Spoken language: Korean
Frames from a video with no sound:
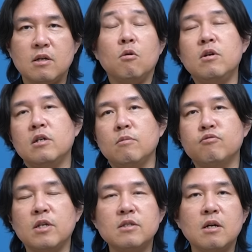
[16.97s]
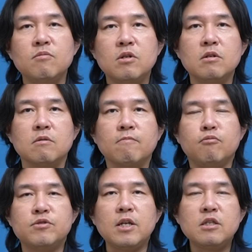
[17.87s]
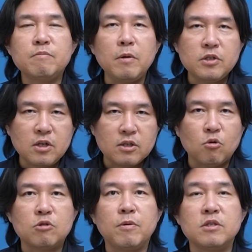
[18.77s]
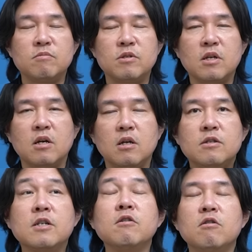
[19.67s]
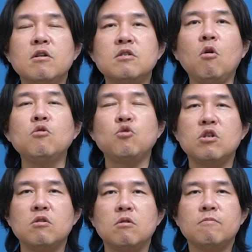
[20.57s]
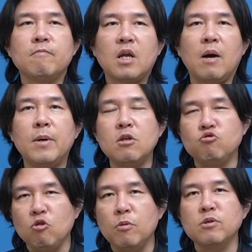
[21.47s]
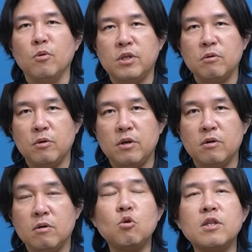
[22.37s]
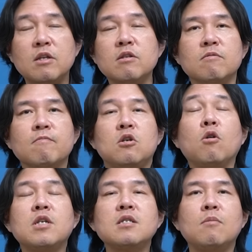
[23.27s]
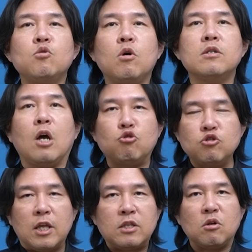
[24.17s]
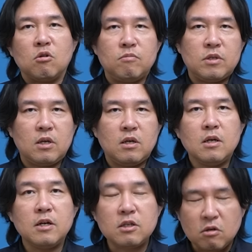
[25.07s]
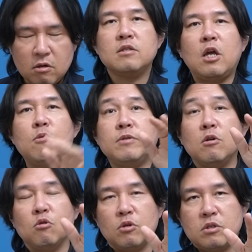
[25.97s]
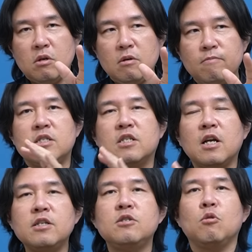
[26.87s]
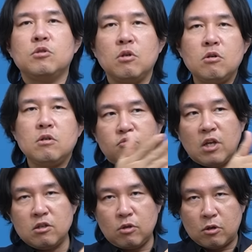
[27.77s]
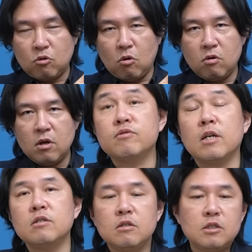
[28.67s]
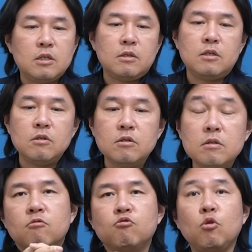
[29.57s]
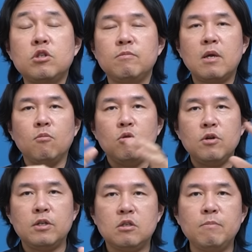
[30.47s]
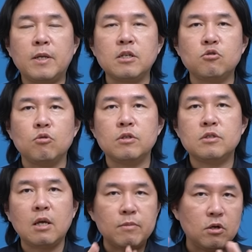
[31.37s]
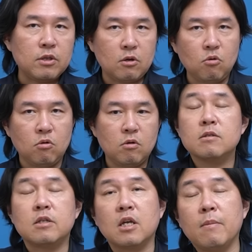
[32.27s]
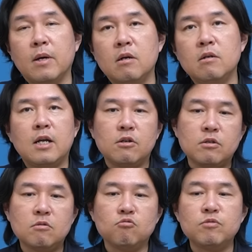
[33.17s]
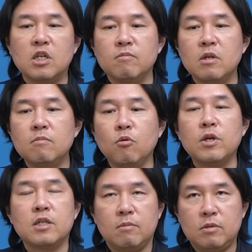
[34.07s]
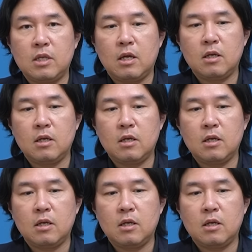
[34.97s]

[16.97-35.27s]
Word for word: 원래 그래서 부산 사람들은 부산특별시가 되고 싶어 했습니다. 근데 그거를 서울 쪽에서 가만히 두고 보지 못한 거예요. 또 하나는 경상남도가 놔주지 않았던 겁니다. 그래서 타협책으로서 직할시로서 부산이 됐고, 부산시는 구도심에 몰려있던 판자촌을 싹 밀어내고 재개발을 하려는 움직임을 보이게 됩니다.